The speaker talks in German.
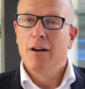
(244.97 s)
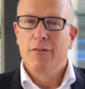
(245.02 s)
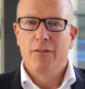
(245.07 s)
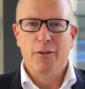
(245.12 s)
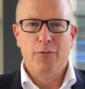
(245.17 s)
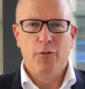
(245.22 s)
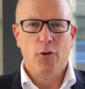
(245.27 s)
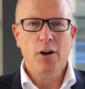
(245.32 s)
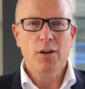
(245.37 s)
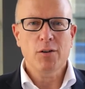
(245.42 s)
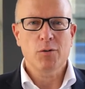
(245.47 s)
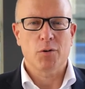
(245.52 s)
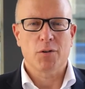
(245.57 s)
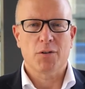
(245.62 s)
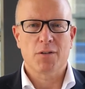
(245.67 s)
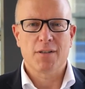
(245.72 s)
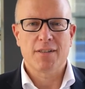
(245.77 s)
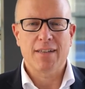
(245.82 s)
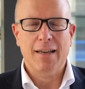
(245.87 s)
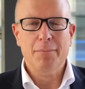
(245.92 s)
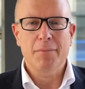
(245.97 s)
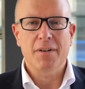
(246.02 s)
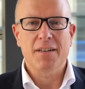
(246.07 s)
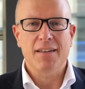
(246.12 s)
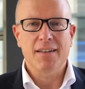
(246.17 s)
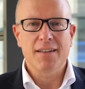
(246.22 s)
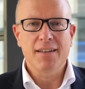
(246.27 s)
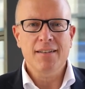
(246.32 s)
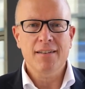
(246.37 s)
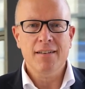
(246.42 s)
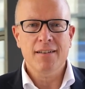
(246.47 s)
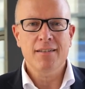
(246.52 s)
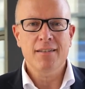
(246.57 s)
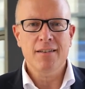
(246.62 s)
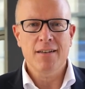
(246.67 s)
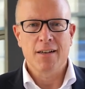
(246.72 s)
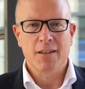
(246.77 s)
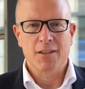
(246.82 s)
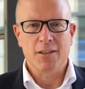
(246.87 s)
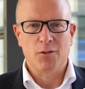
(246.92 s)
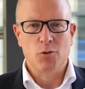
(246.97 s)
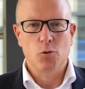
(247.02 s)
Wir freuen uns, zusammen mit Ihnen die